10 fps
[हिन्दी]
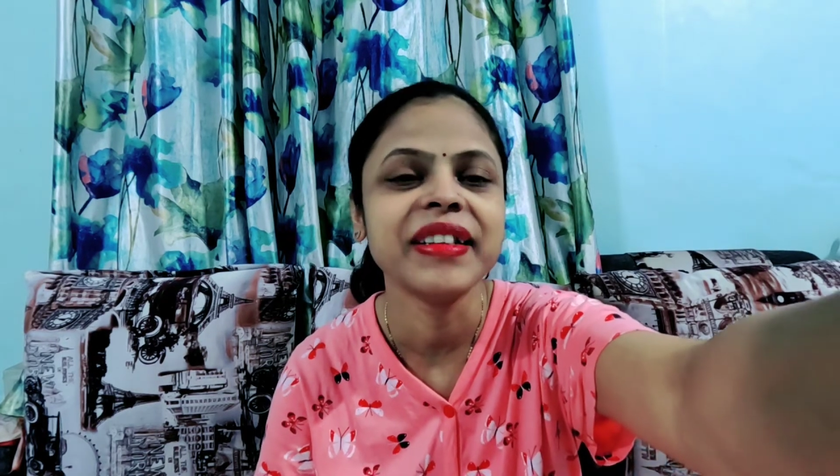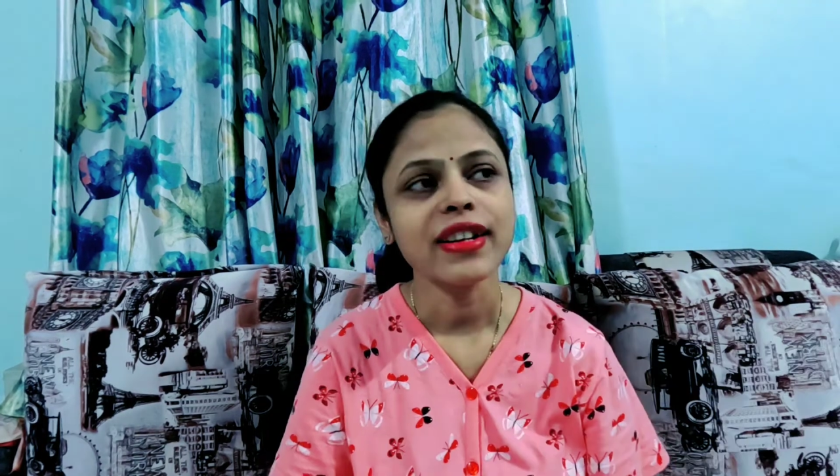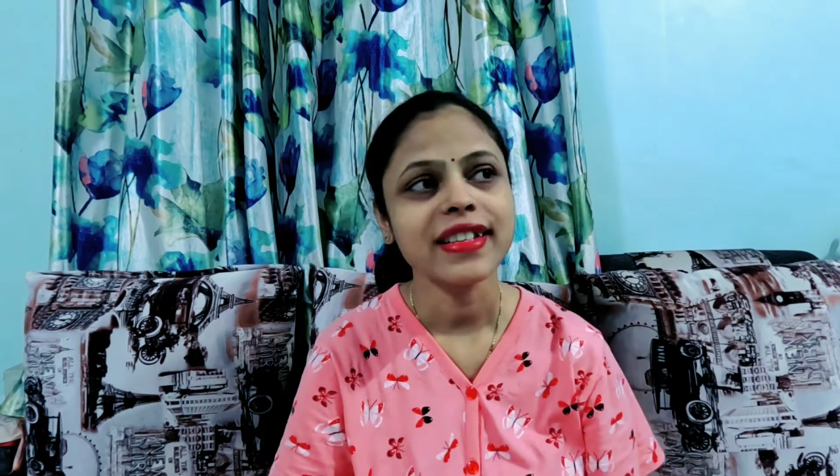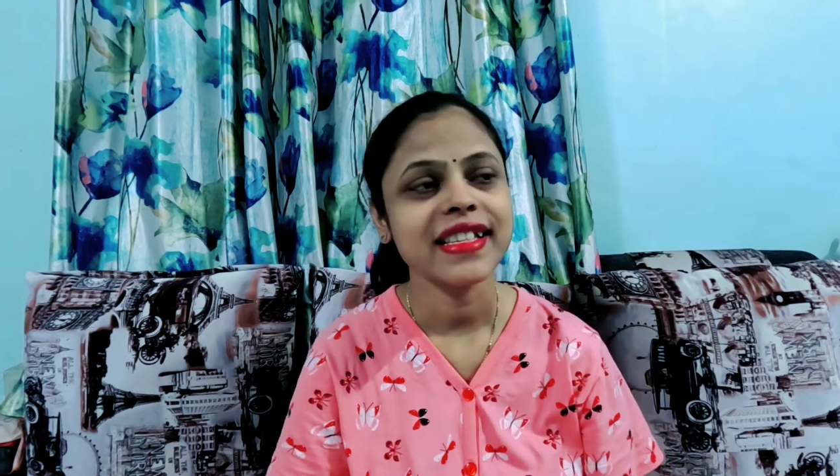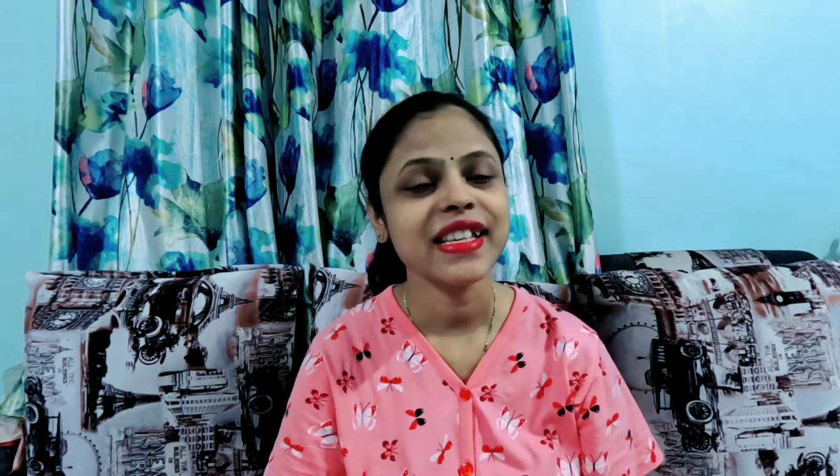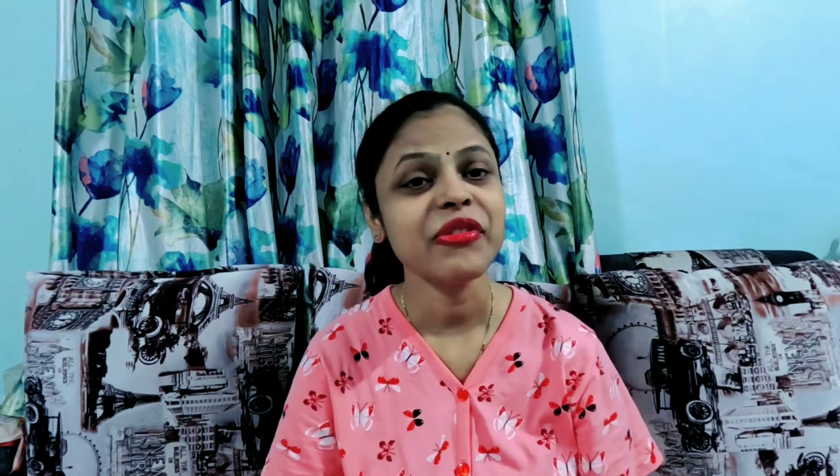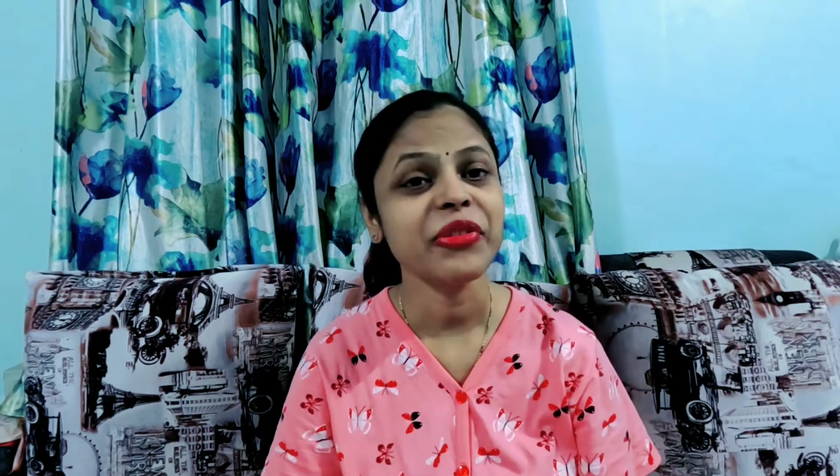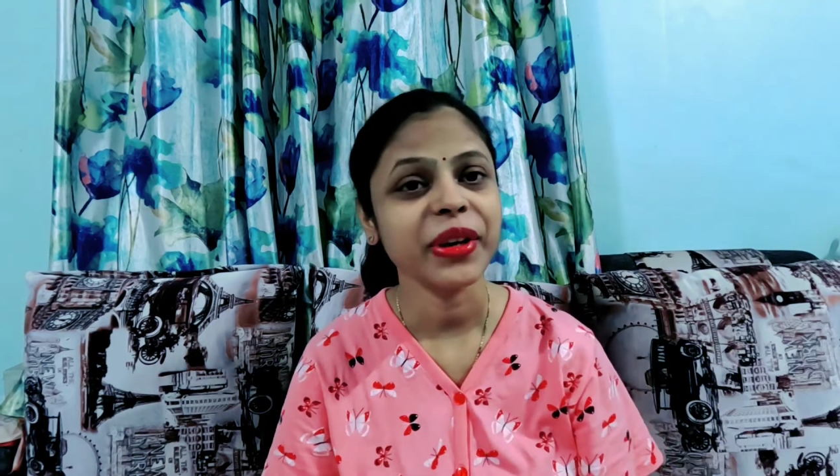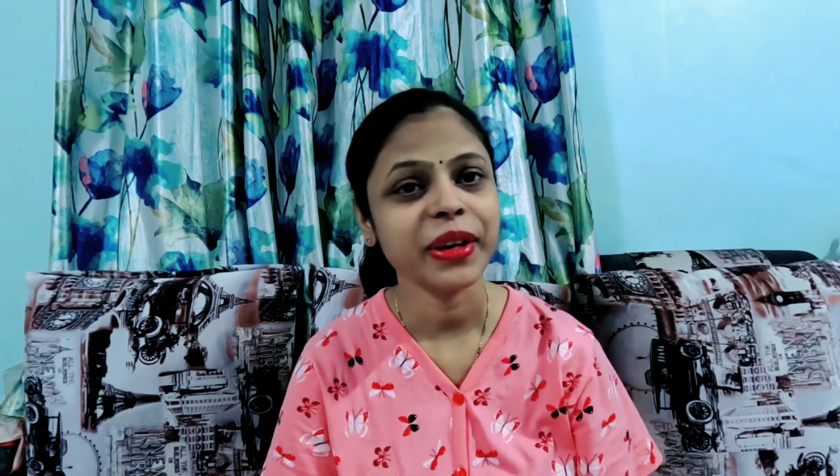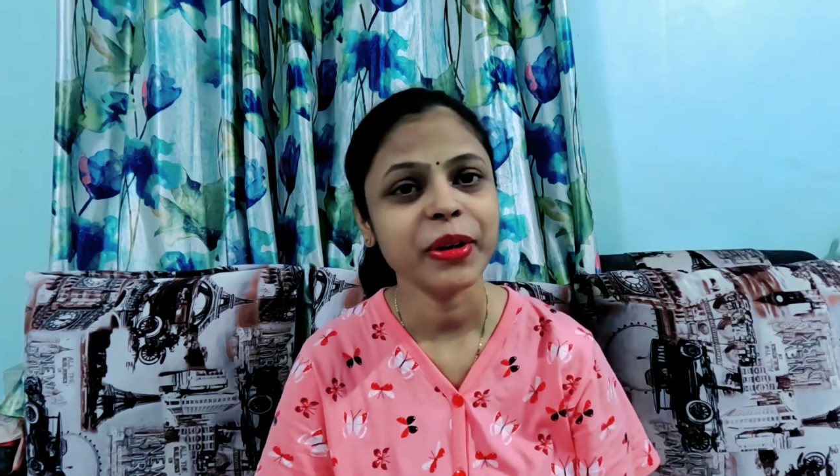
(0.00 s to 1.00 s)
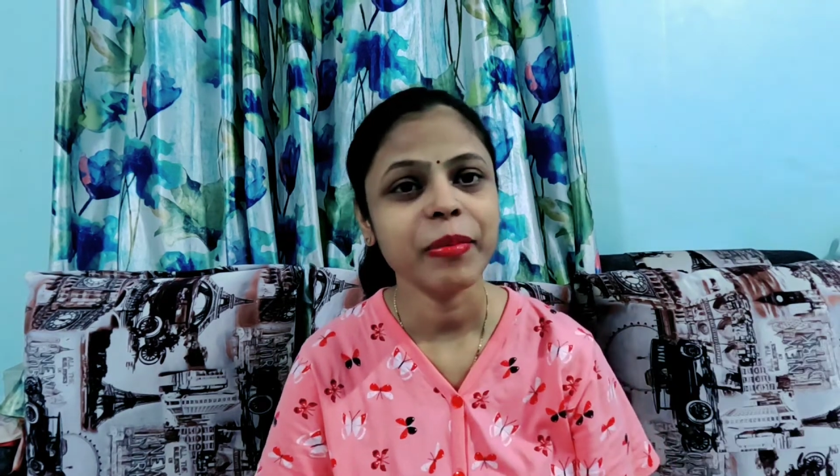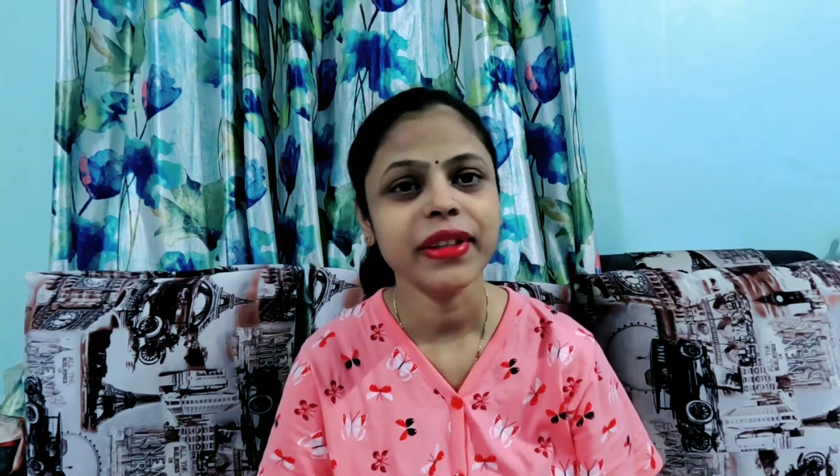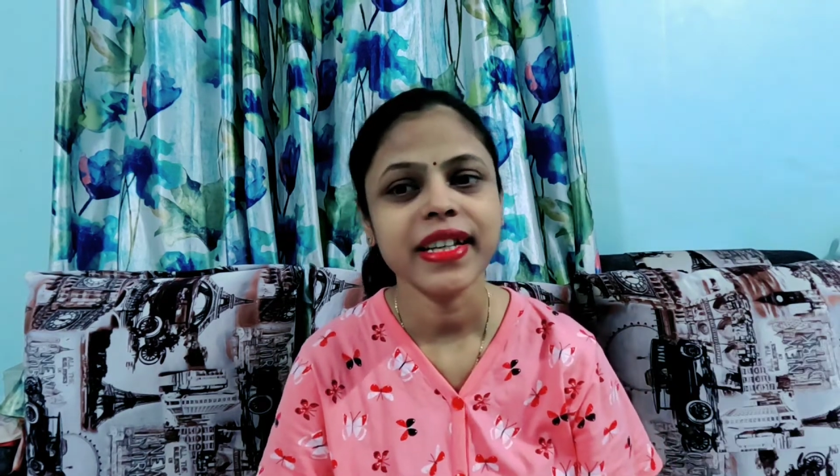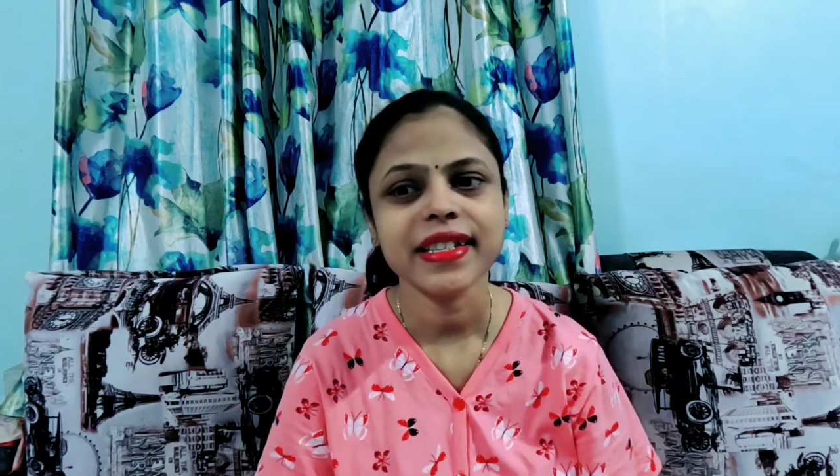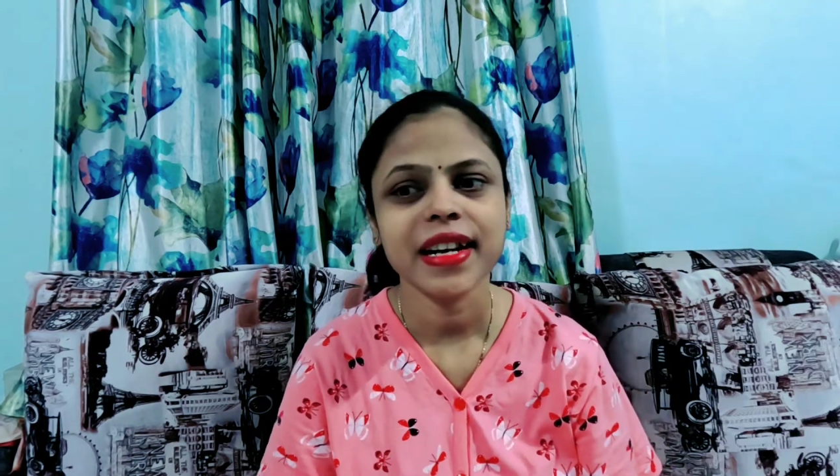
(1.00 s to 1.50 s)
और जैसे ही वीर को
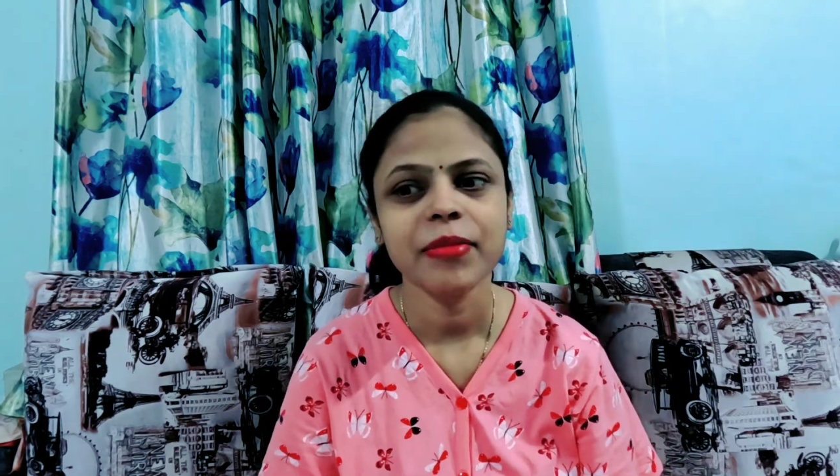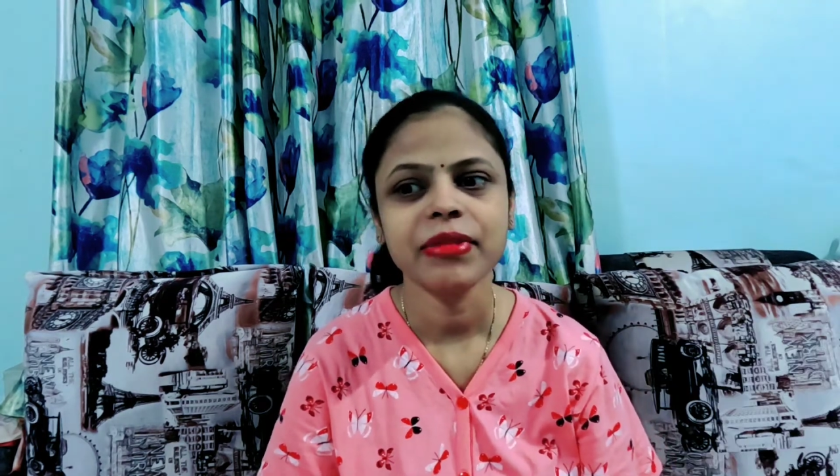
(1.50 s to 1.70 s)
पता चला